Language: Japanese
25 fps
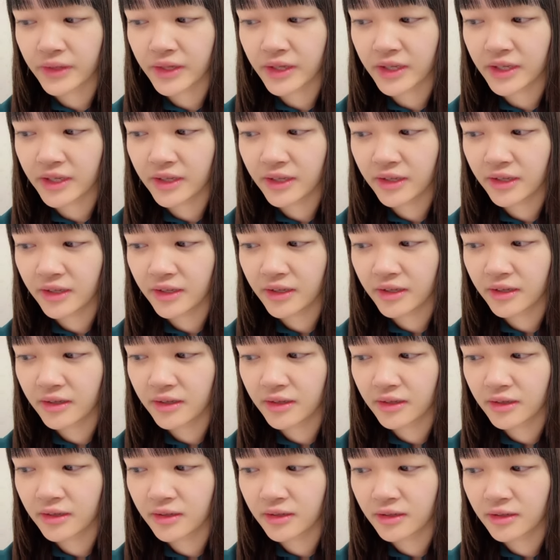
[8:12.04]
えー、
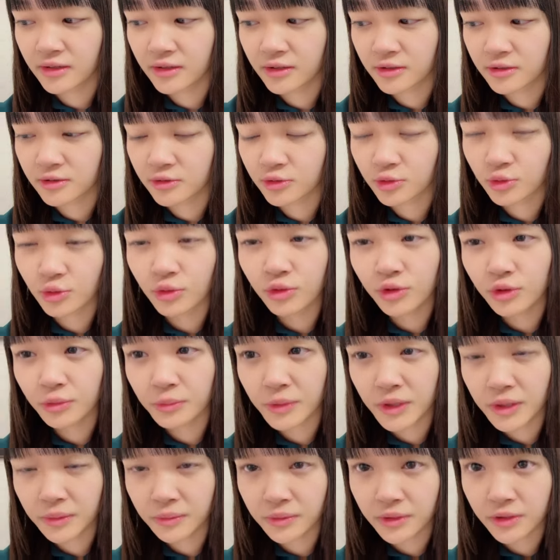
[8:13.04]
今度
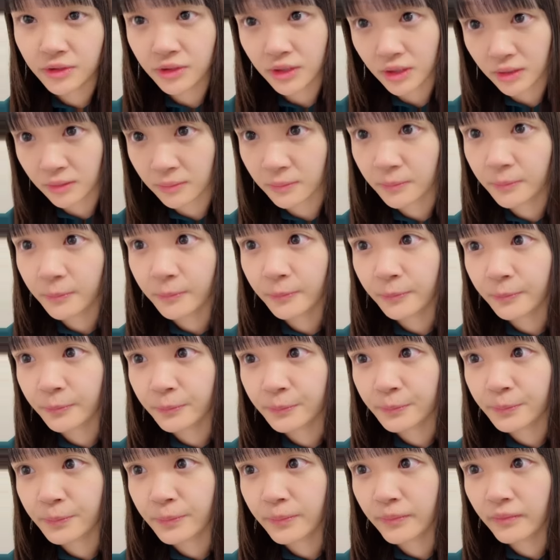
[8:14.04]
見てみるね
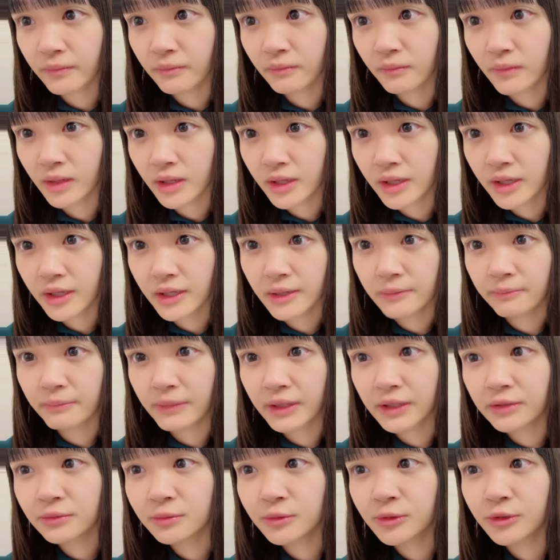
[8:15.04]

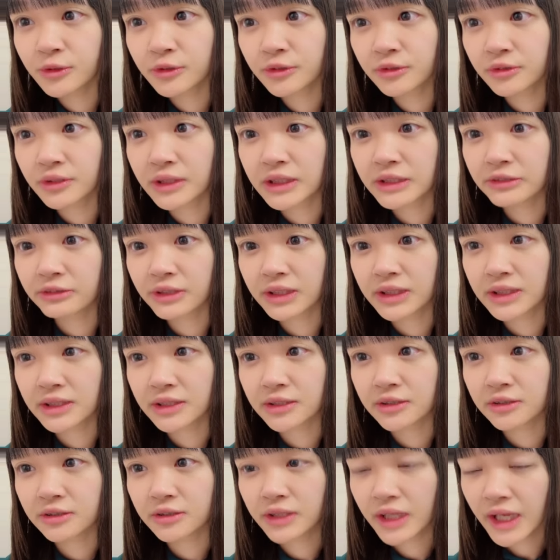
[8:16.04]
ベルボーのうちは
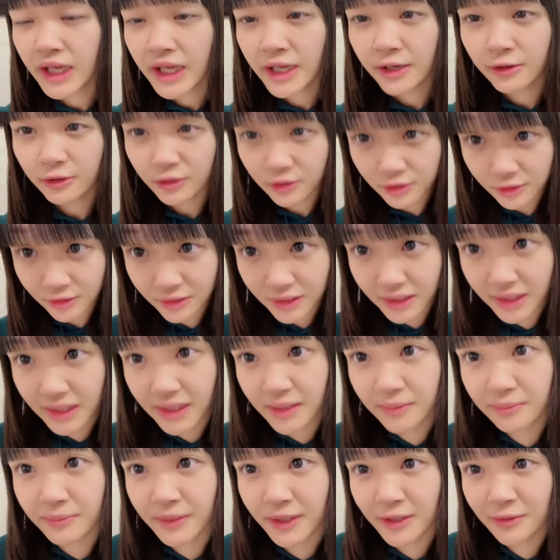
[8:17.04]
作るえー、本当に
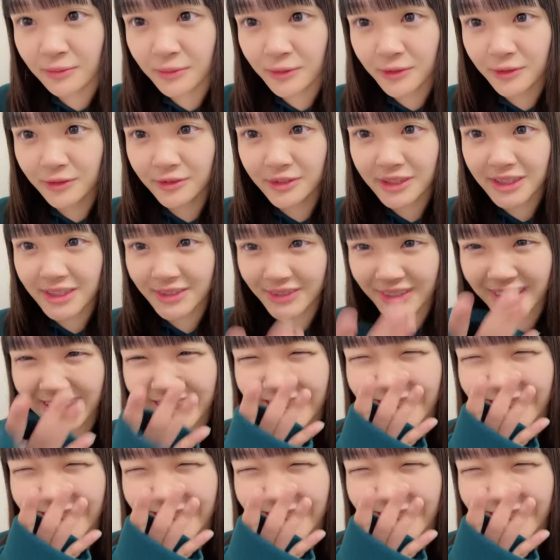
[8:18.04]
ベルボーのうちは